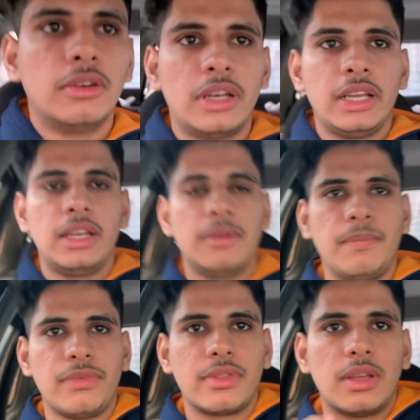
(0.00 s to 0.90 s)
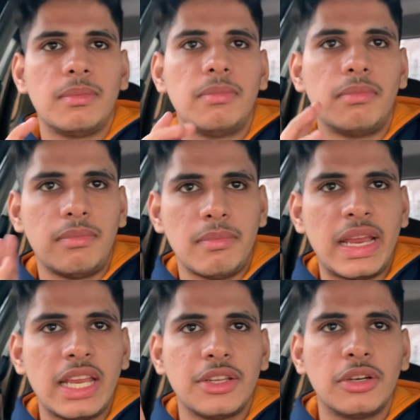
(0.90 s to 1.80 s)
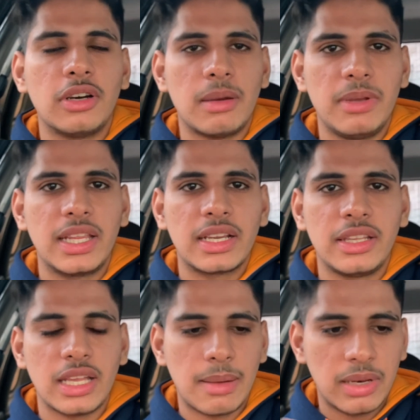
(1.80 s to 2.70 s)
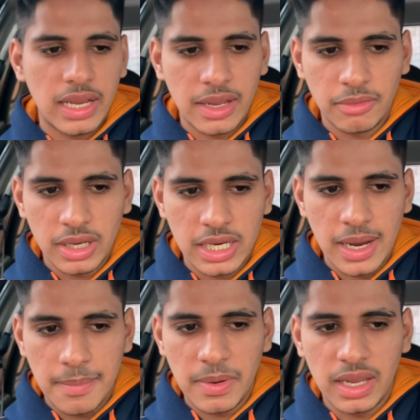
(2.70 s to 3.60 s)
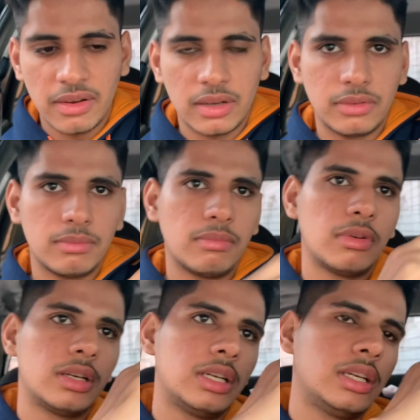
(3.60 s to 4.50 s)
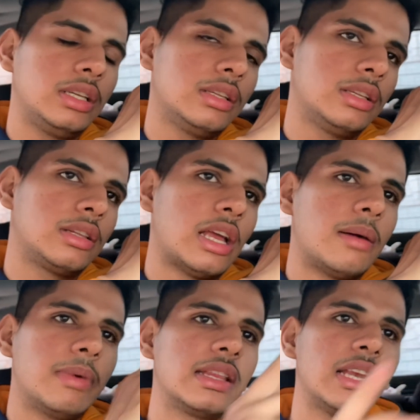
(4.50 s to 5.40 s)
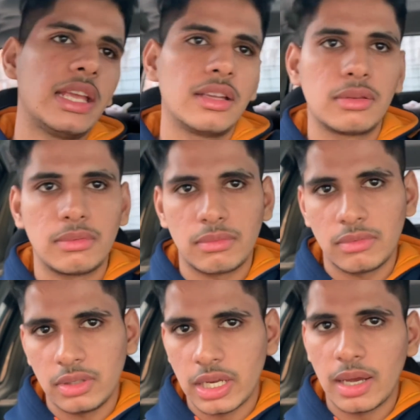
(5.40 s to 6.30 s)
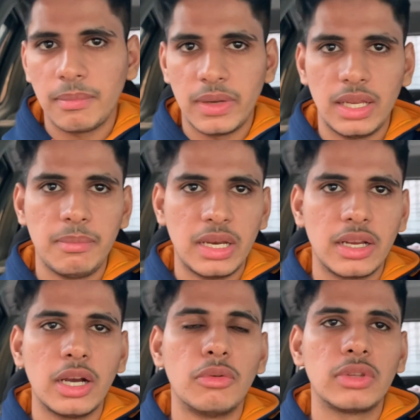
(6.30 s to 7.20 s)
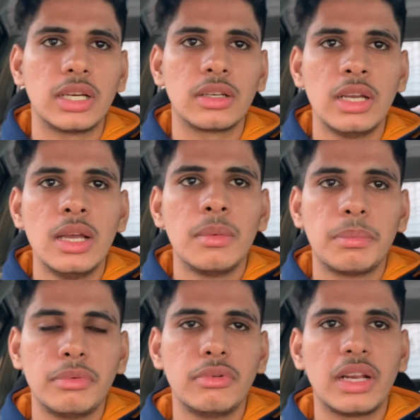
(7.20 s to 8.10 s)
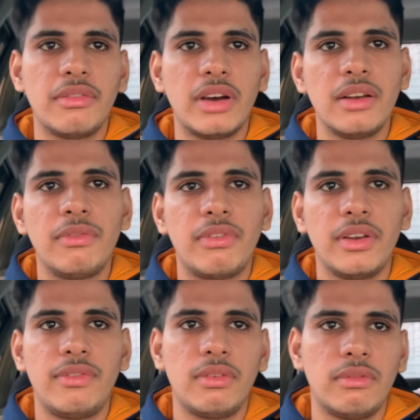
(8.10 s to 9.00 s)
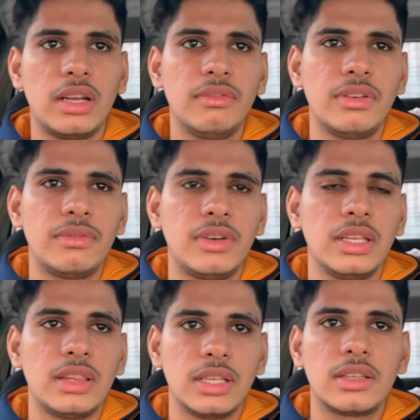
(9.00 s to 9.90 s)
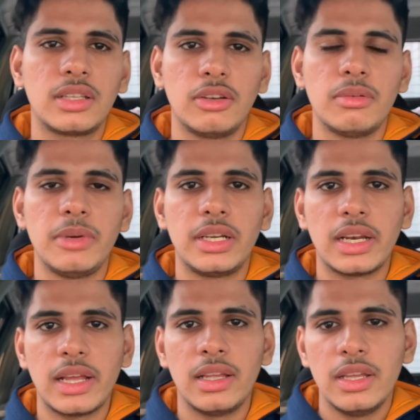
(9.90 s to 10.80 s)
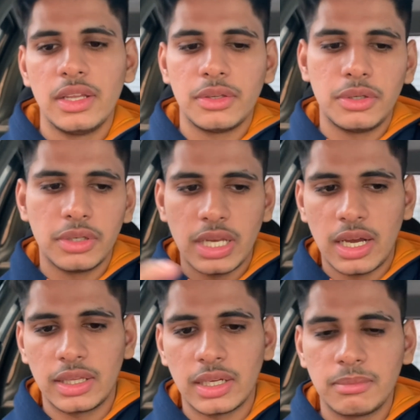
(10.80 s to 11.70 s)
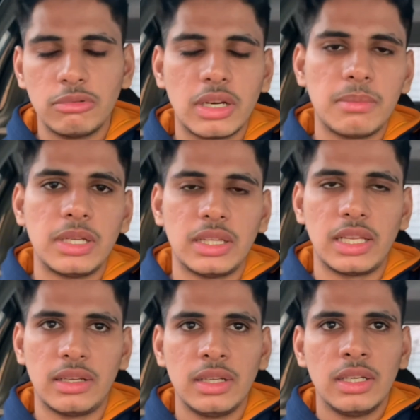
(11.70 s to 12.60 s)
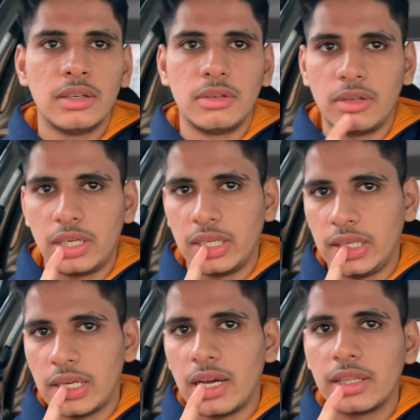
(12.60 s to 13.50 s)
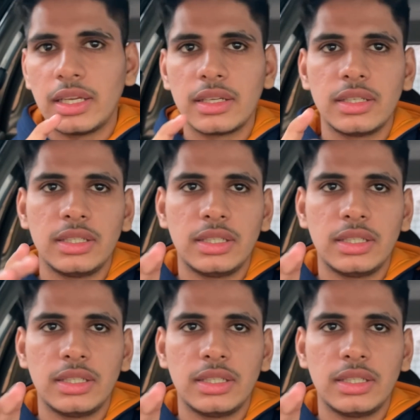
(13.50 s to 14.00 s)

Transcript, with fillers: और मैंने जो अभी तक हिसाब लगाया क्योंकि यहाँ पे इस्लामाबाद से लेके यहाँ पे मेरे गांव तक पूरा वन वन फिफ्टी सिक्स किलोमीटर है जो यहाँ तक पूरा बनता है और यहाँ तक